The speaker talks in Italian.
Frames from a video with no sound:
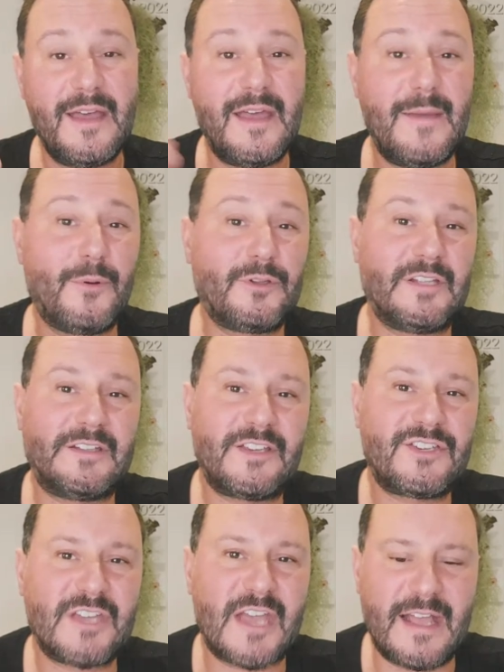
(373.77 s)
e potete
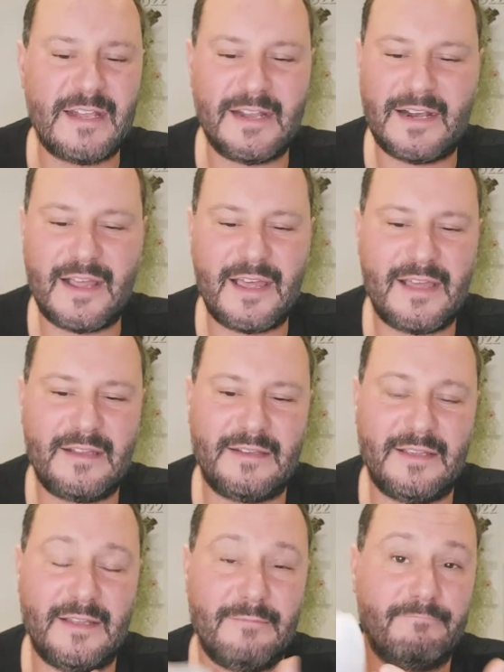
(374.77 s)
sceglierle
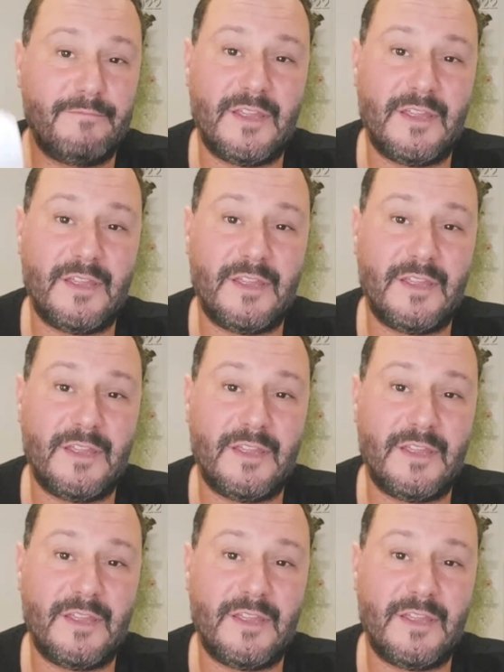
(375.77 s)
di,